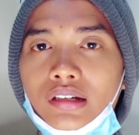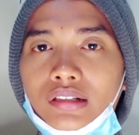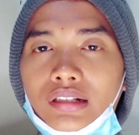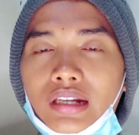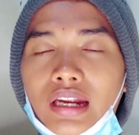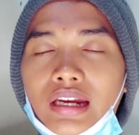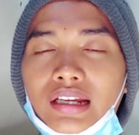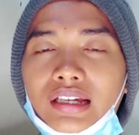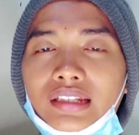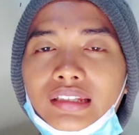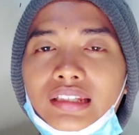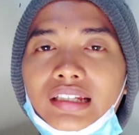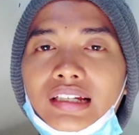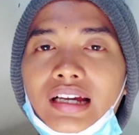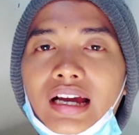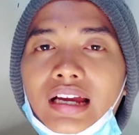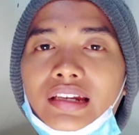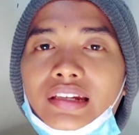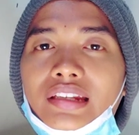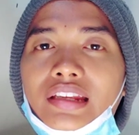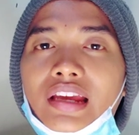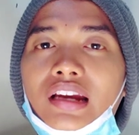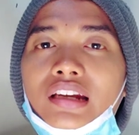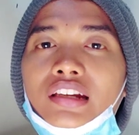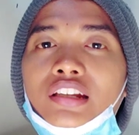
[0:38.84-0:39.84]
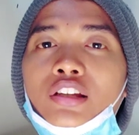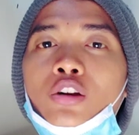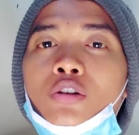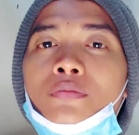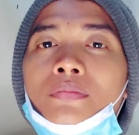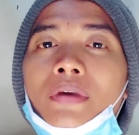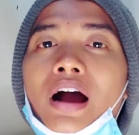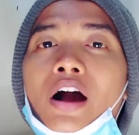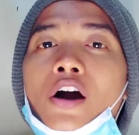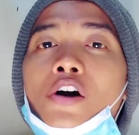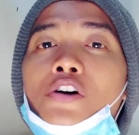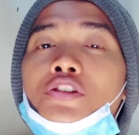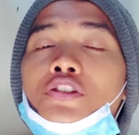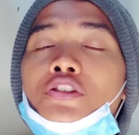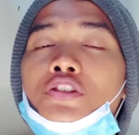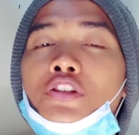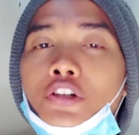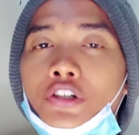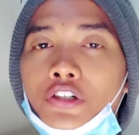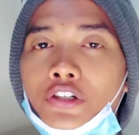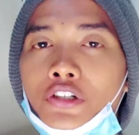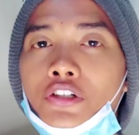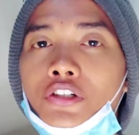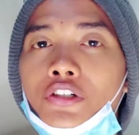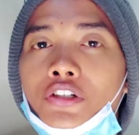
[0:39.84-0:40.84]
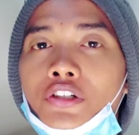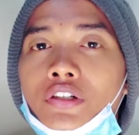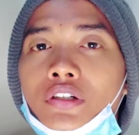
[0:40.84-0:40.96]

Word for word: Dan ketika dia di rumah kosong,